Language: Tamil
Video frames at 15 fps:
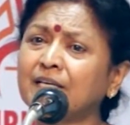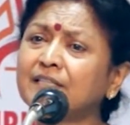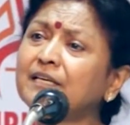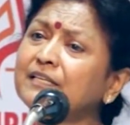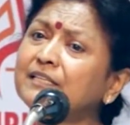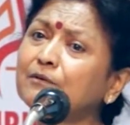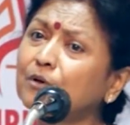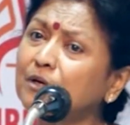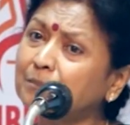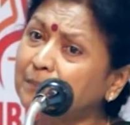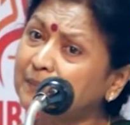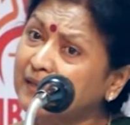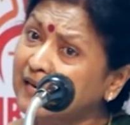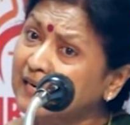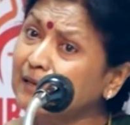இது இதை ஒரு
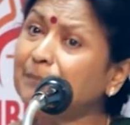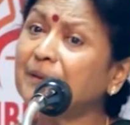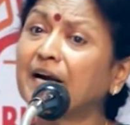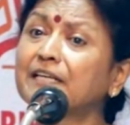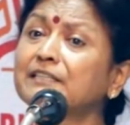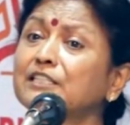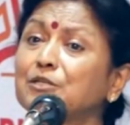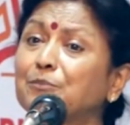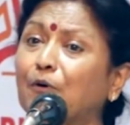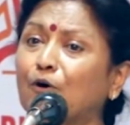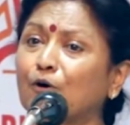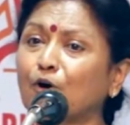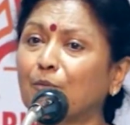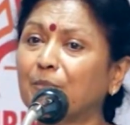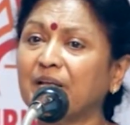நிறைய பேர் எடுத்துட்டு
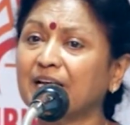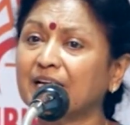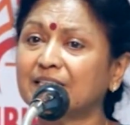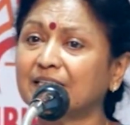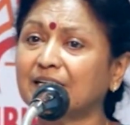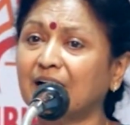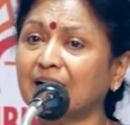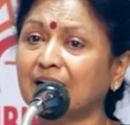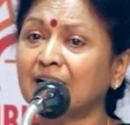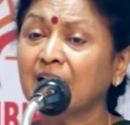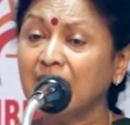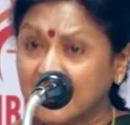போகணும் அப்படிங்கிறதுக்காக